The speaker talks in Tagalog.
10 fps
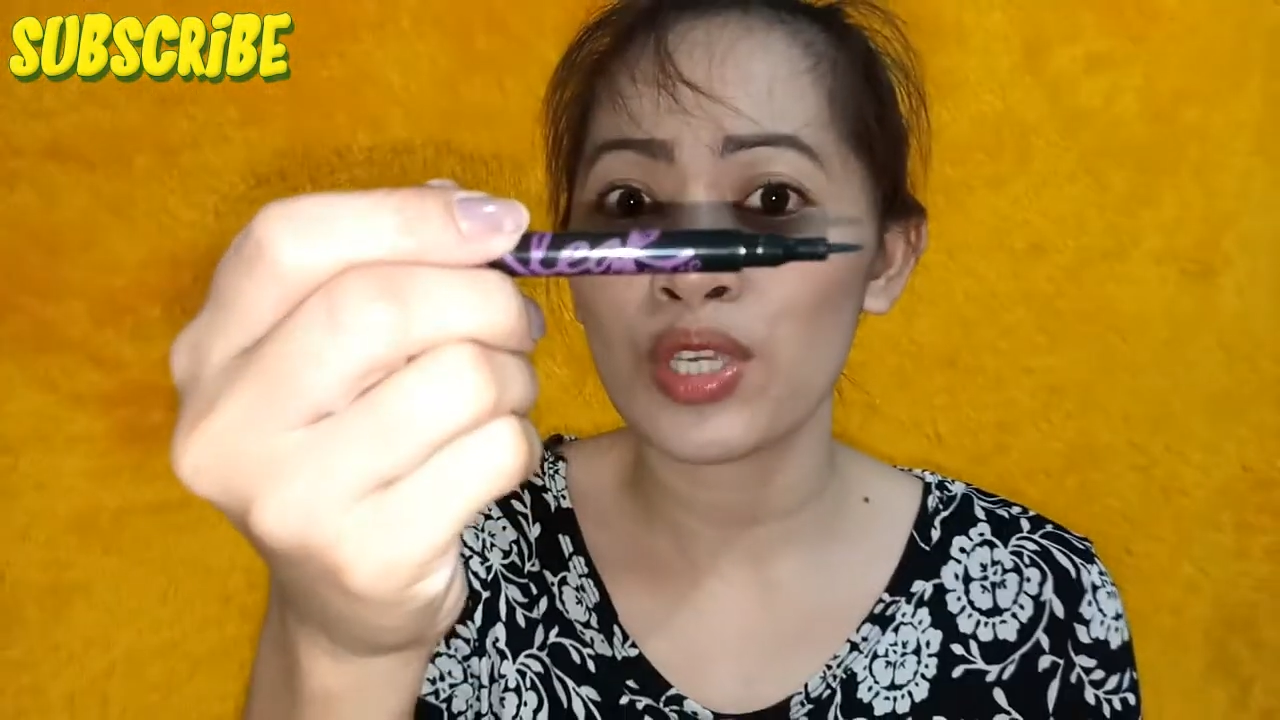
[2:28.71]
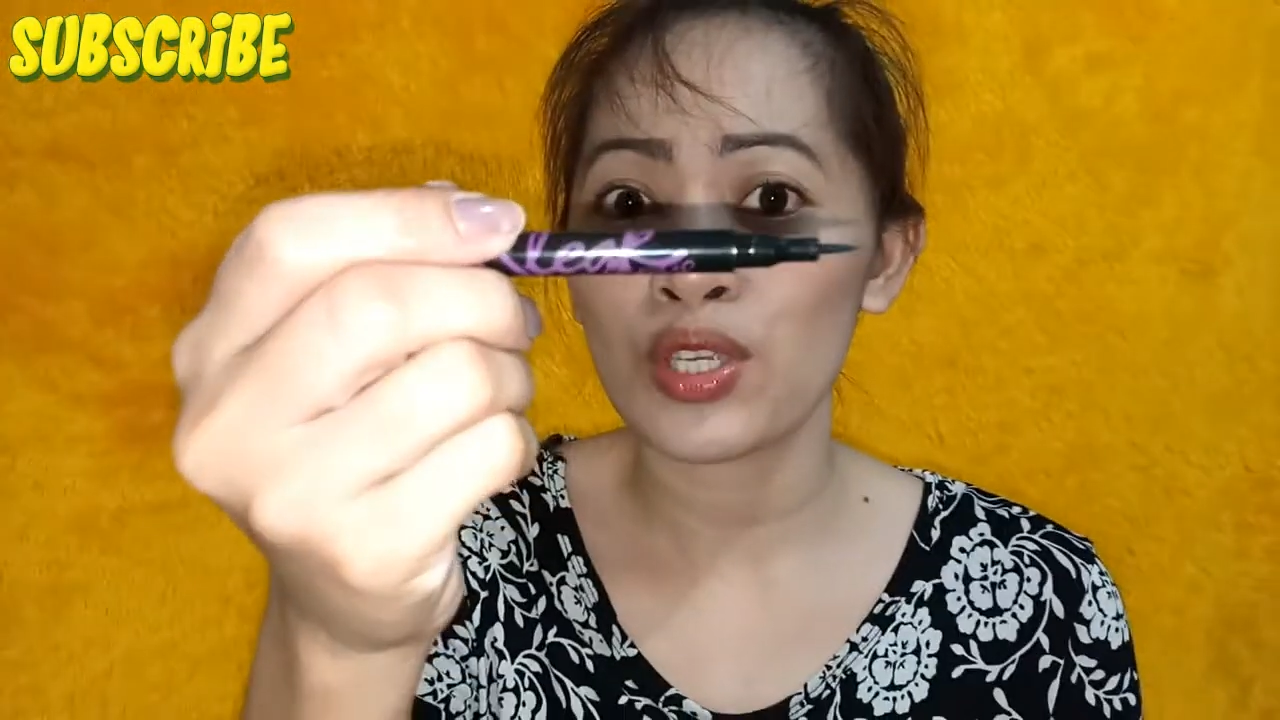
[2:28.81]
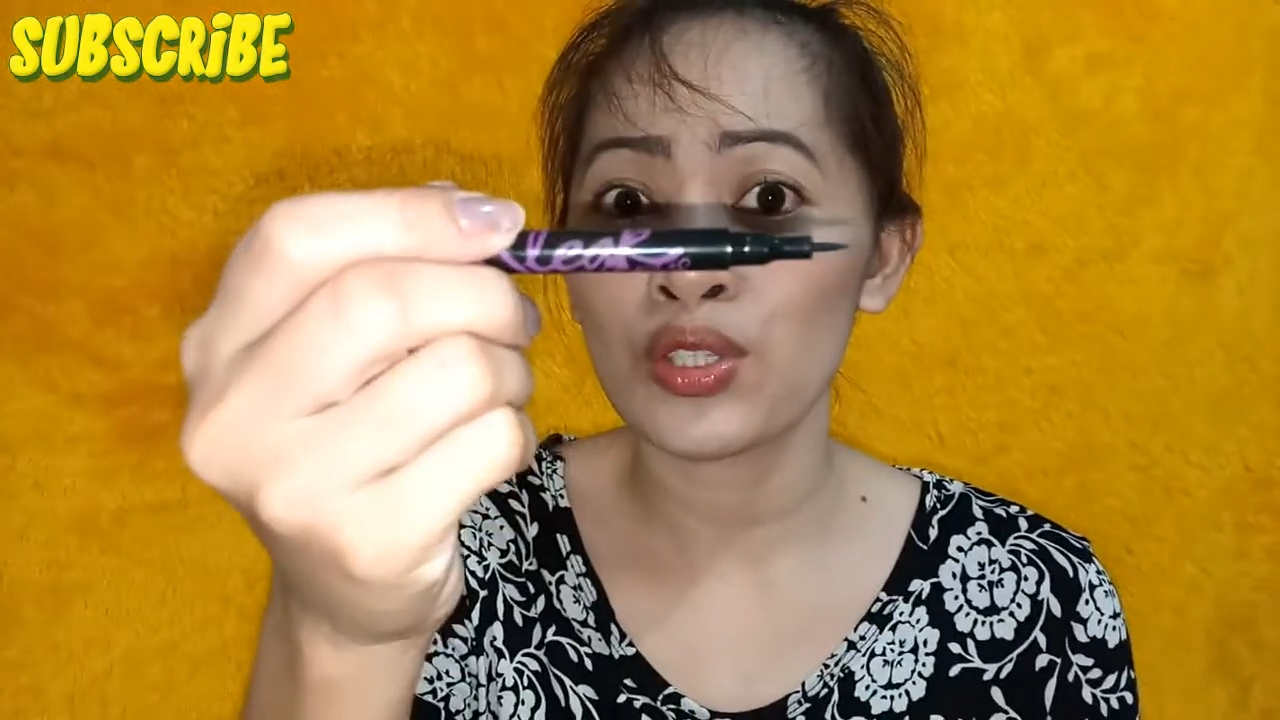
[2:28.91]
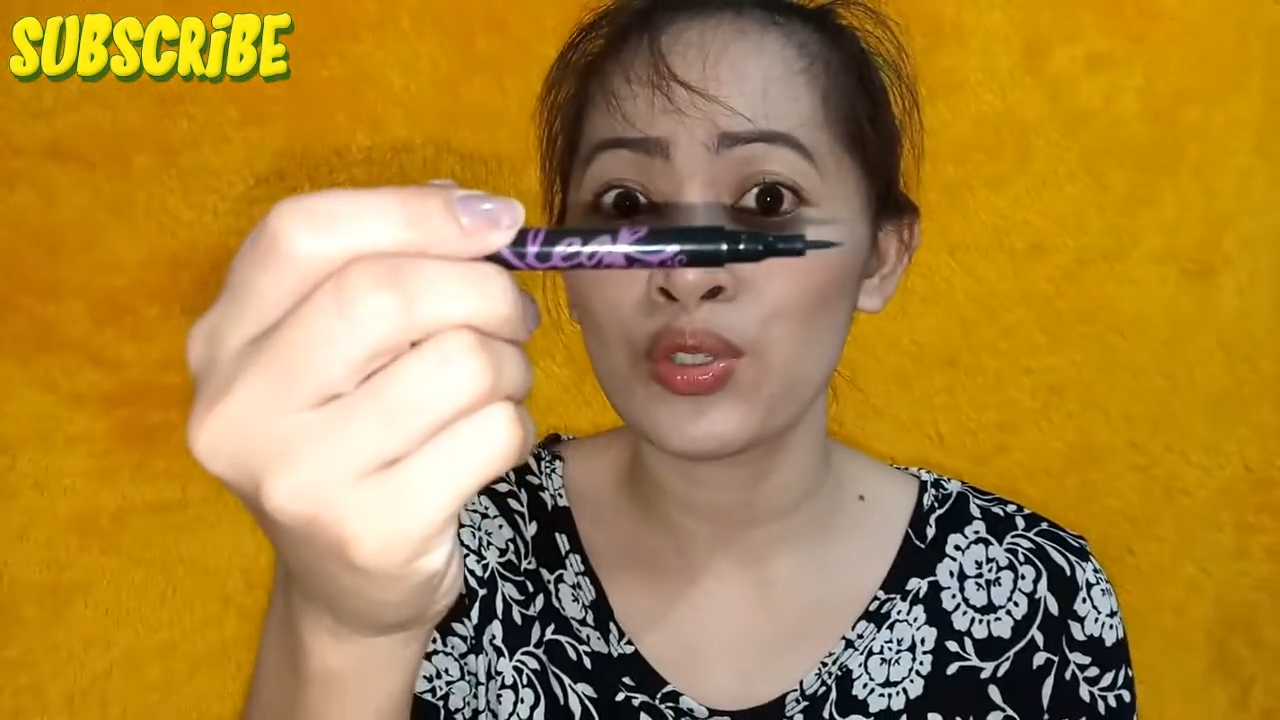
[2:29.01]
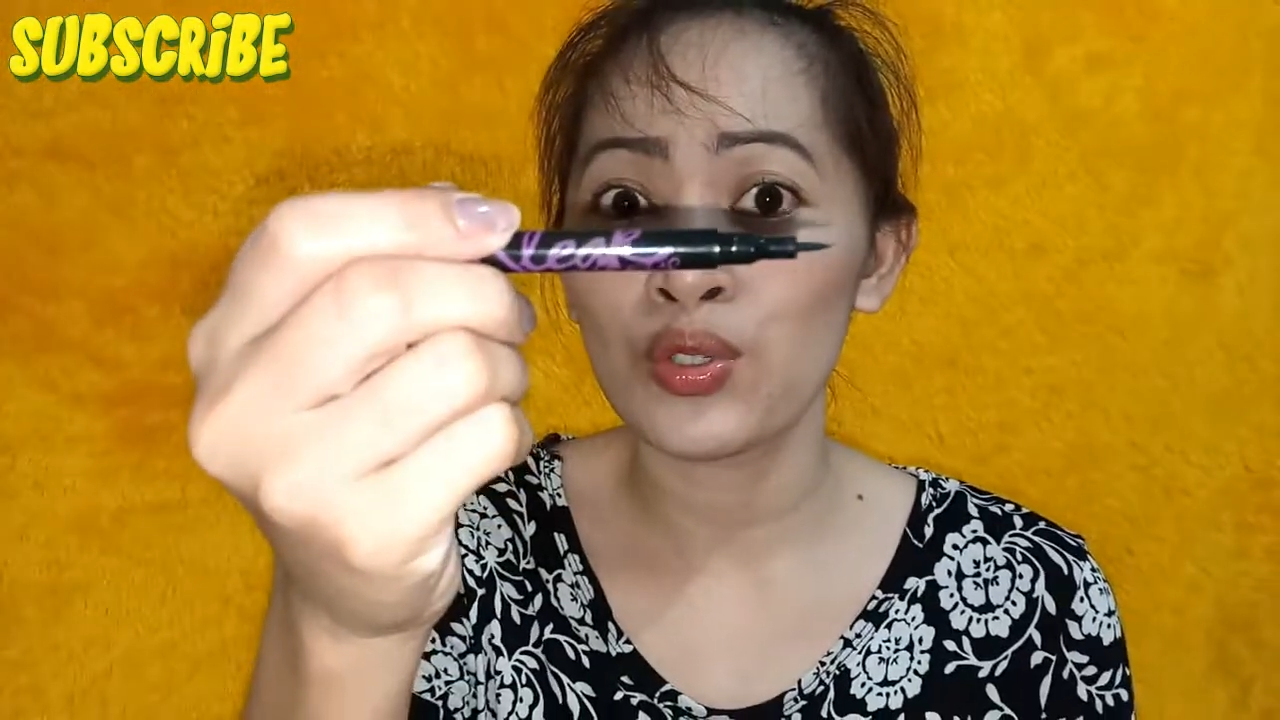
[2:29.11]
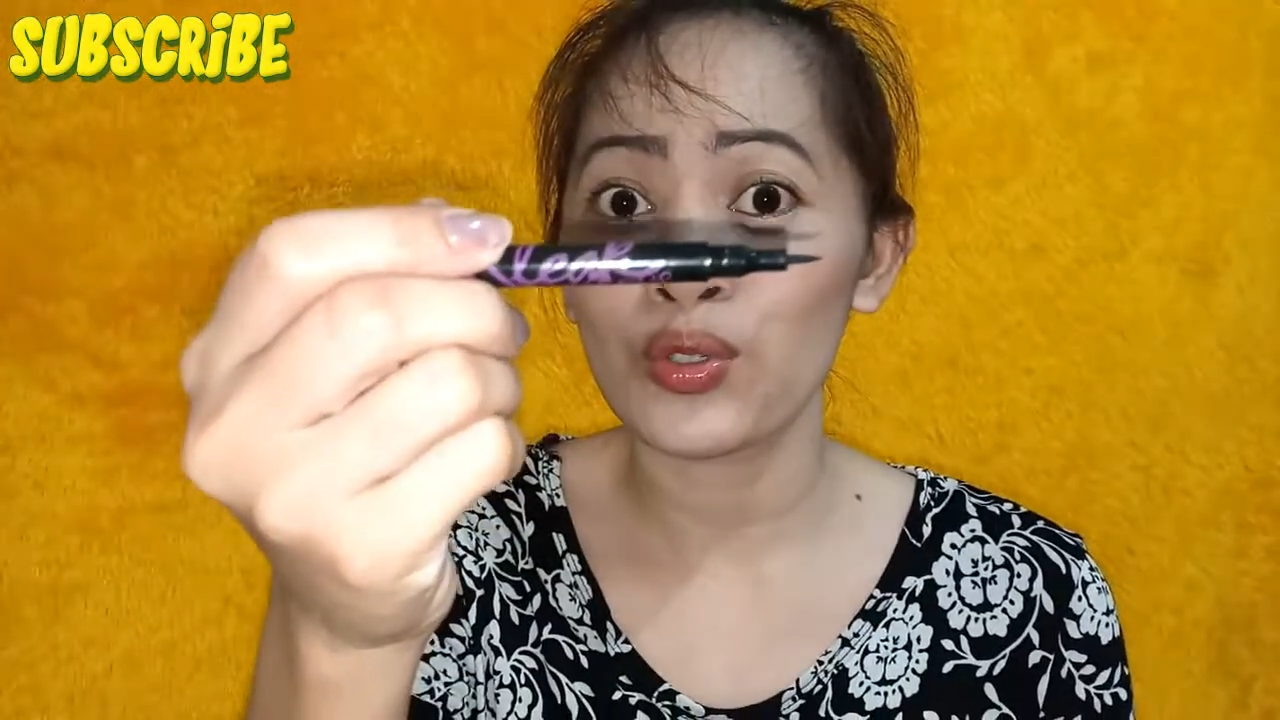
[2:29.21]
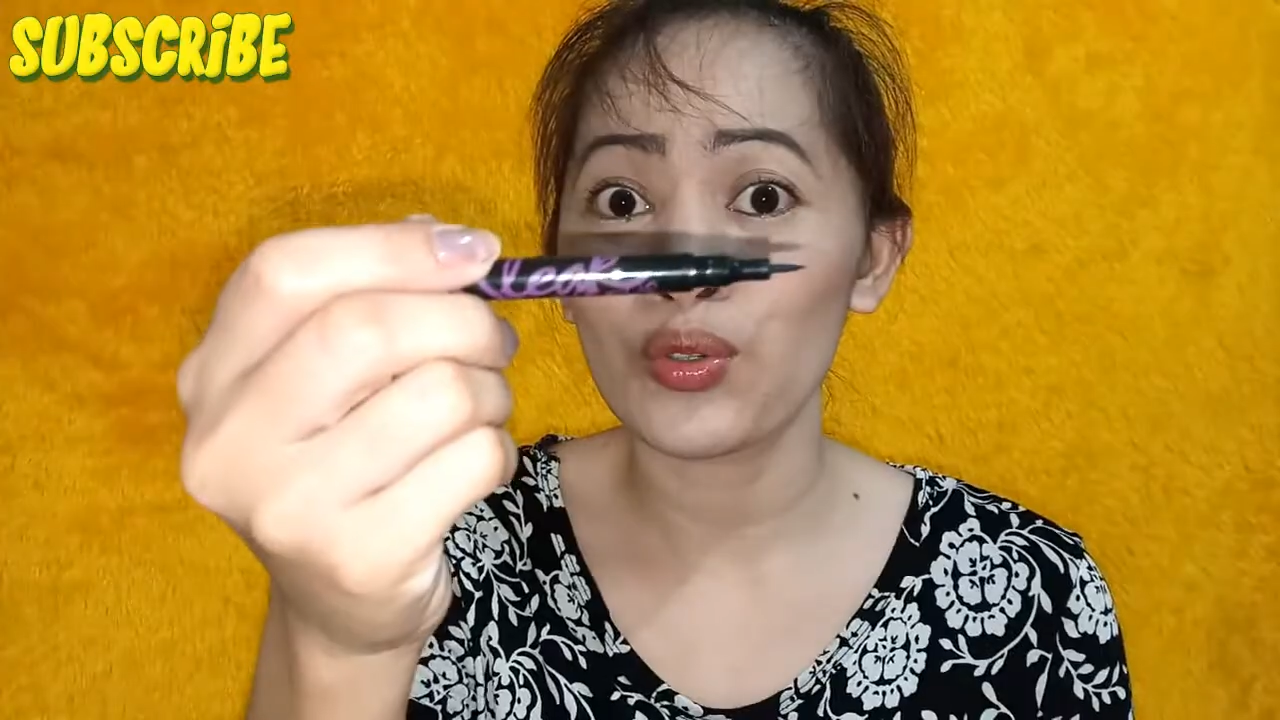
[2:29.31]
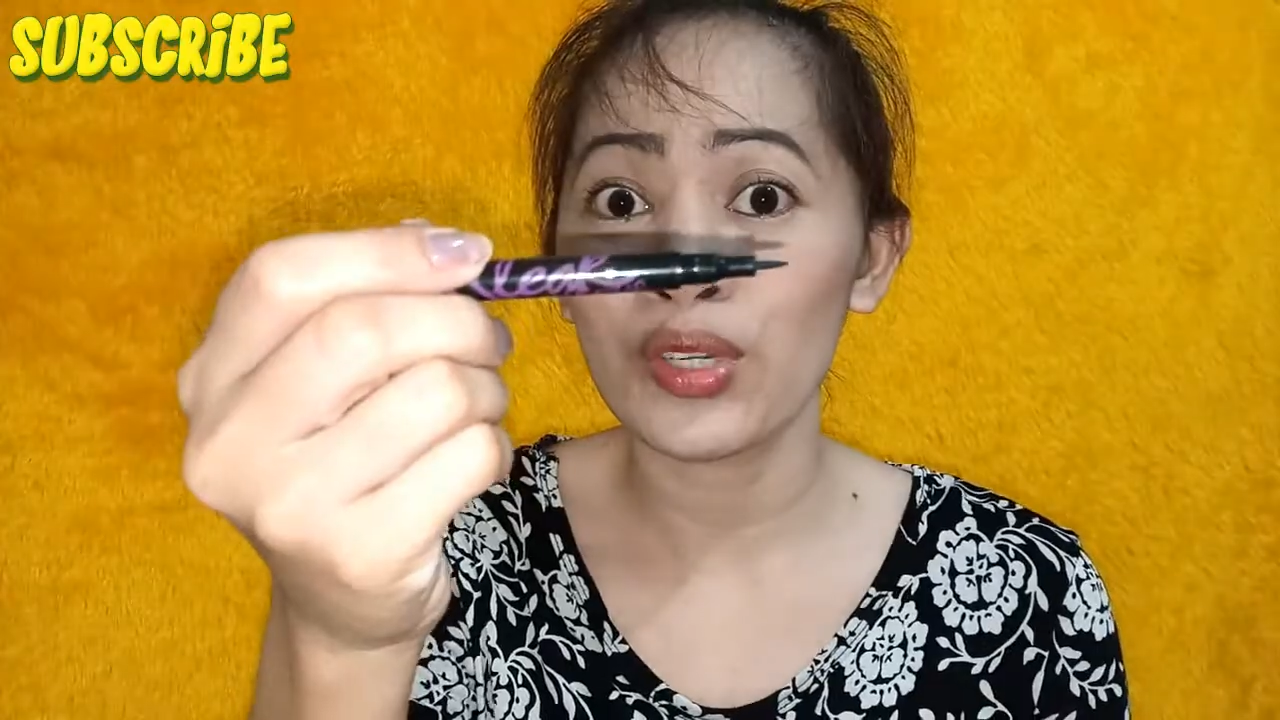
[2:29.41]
inyo kung